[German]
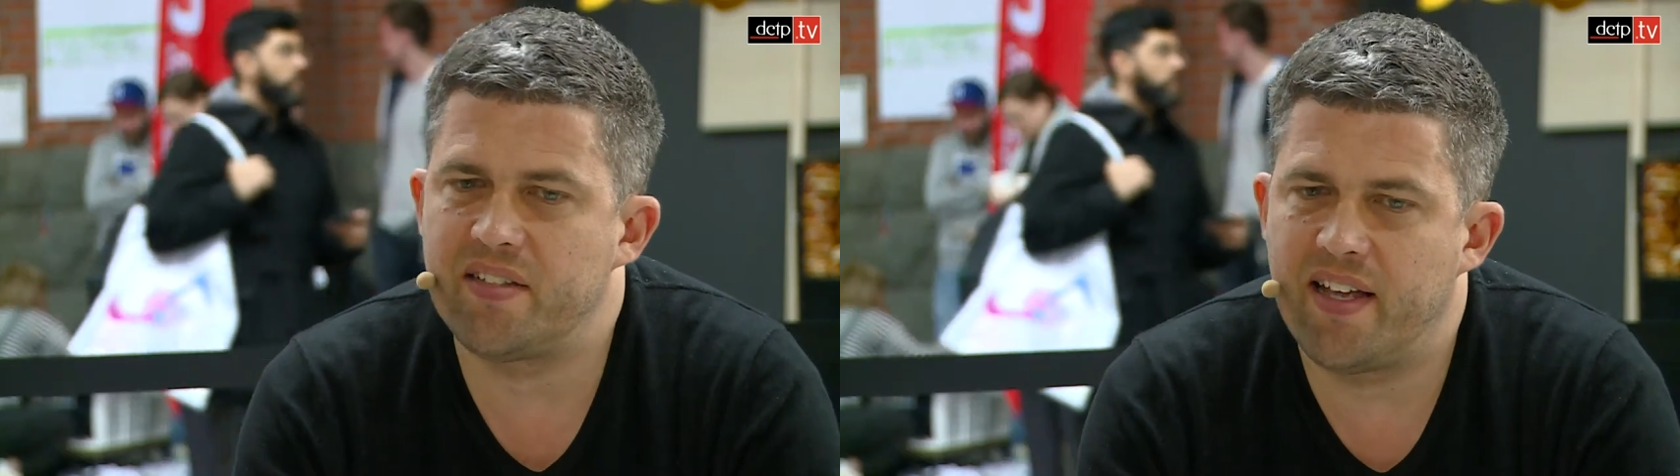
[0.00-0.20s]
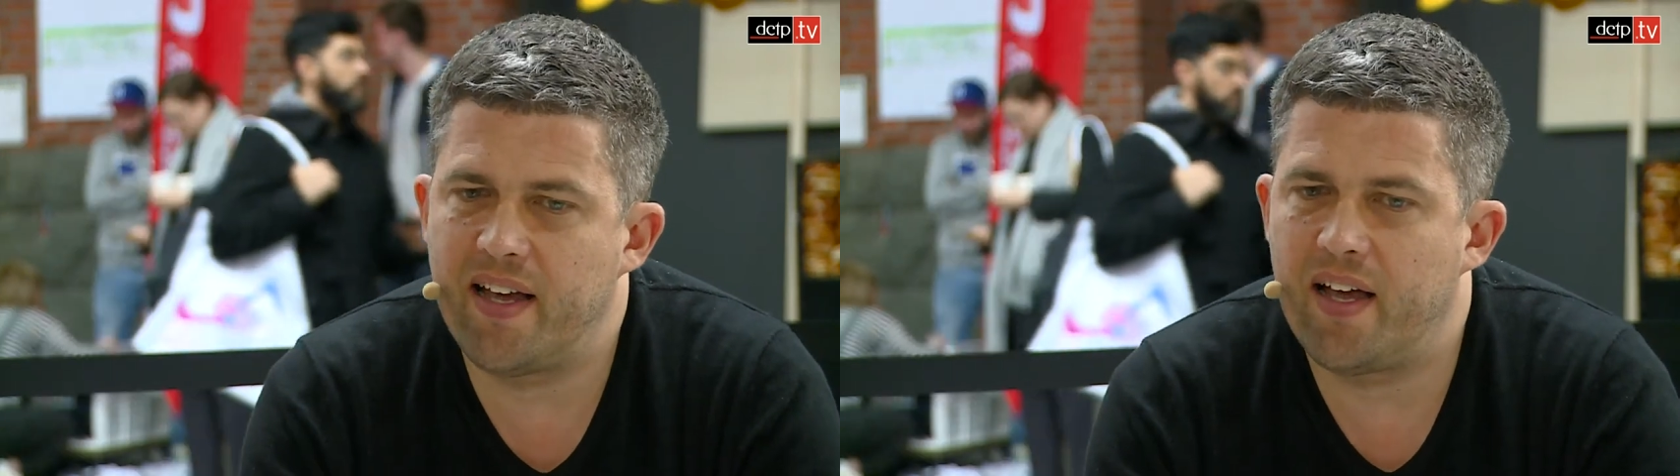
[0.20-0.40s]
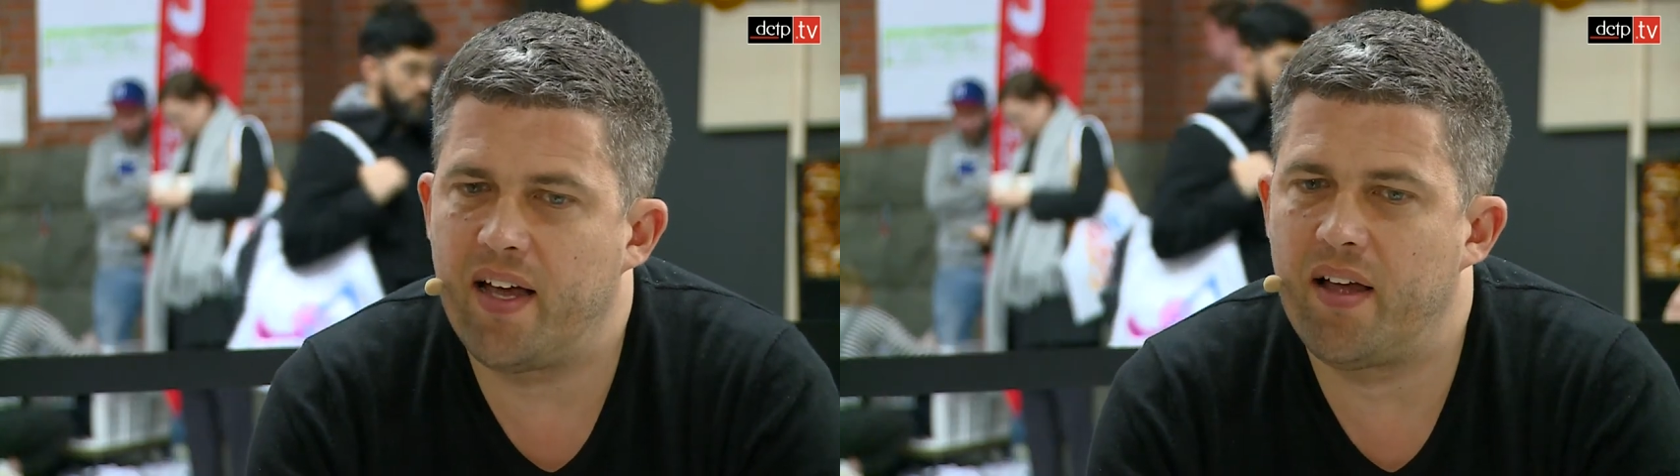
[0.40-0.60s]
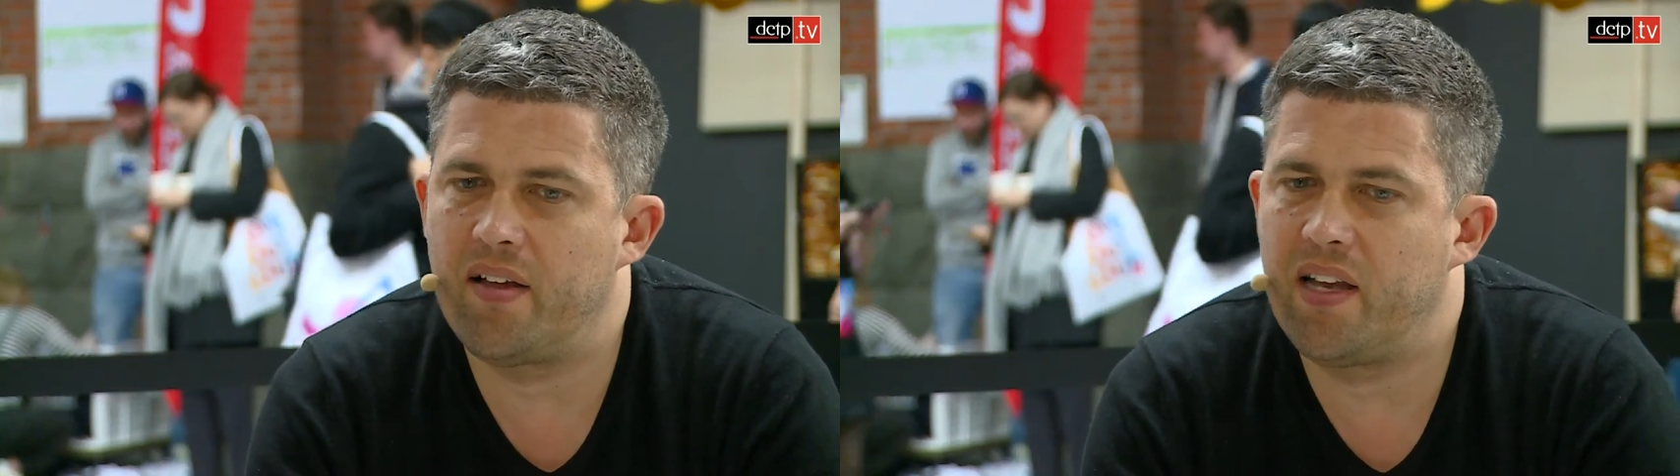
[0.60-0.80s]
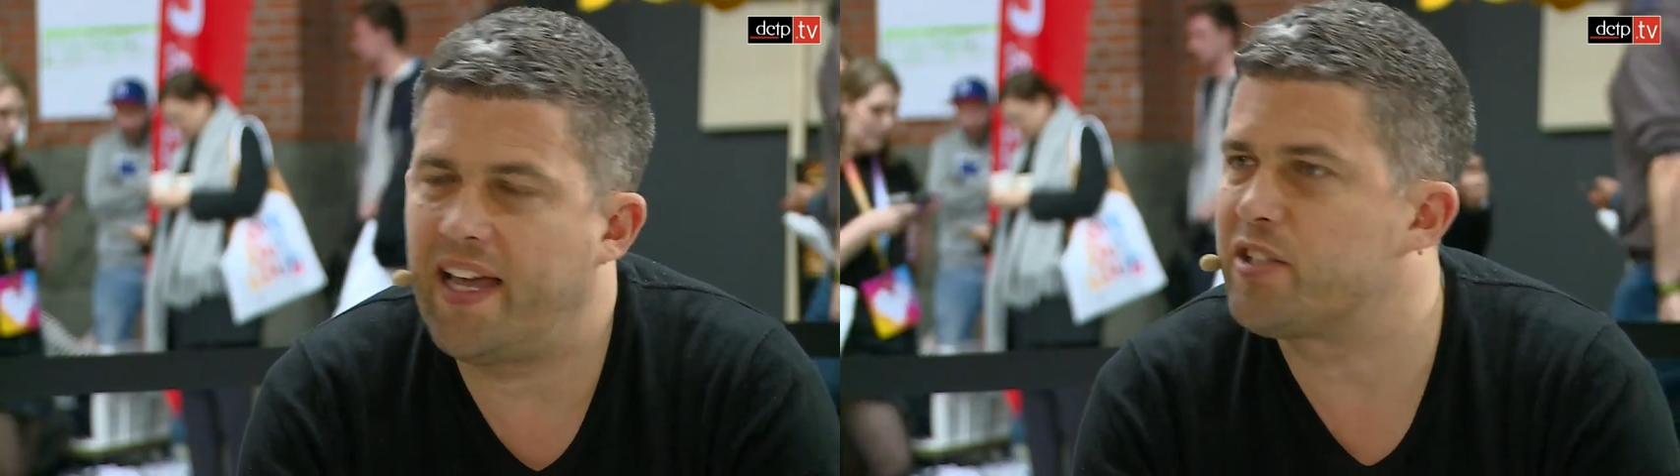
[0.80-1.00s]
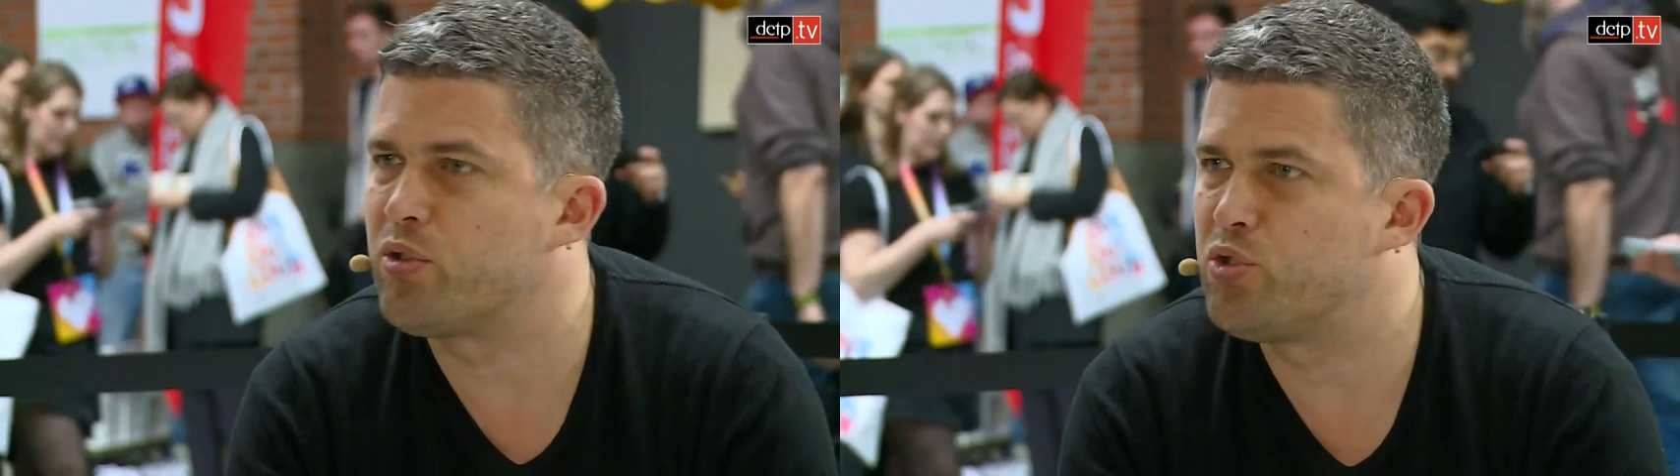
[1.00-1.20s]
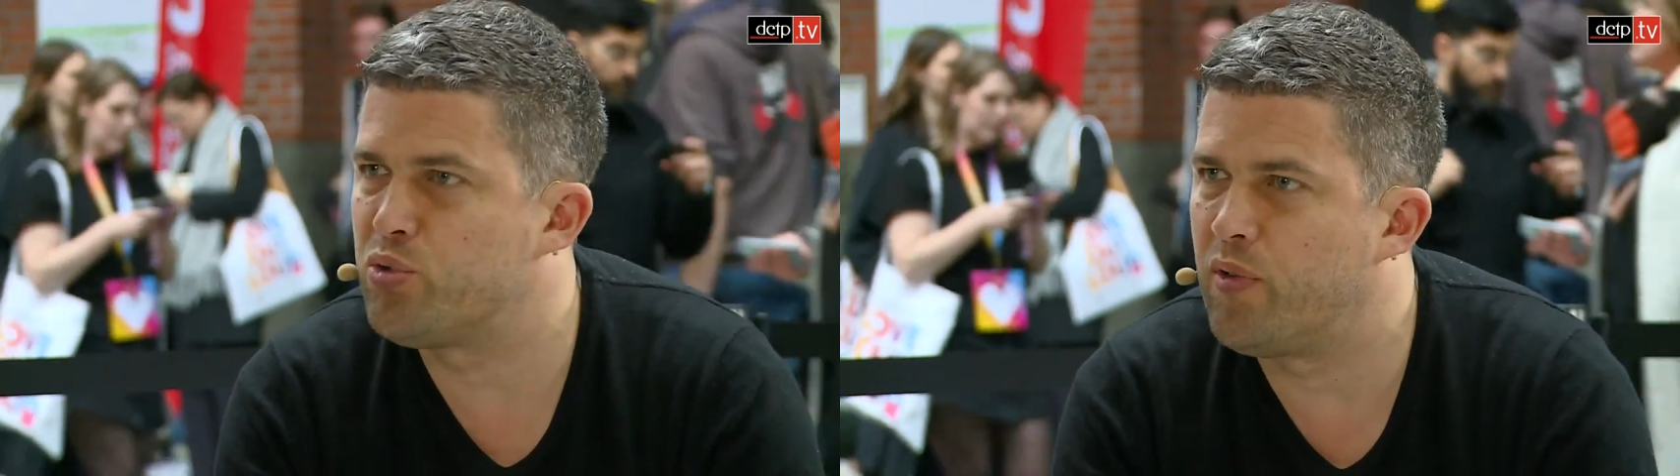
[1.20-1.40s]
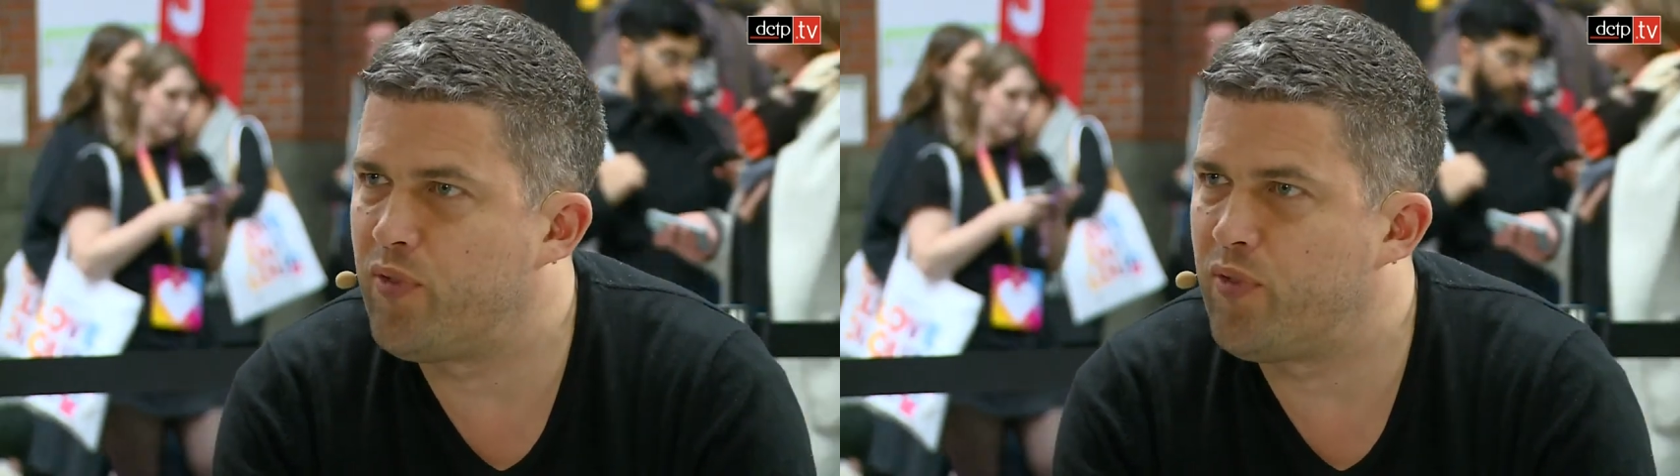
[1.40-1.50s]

der Leitkultur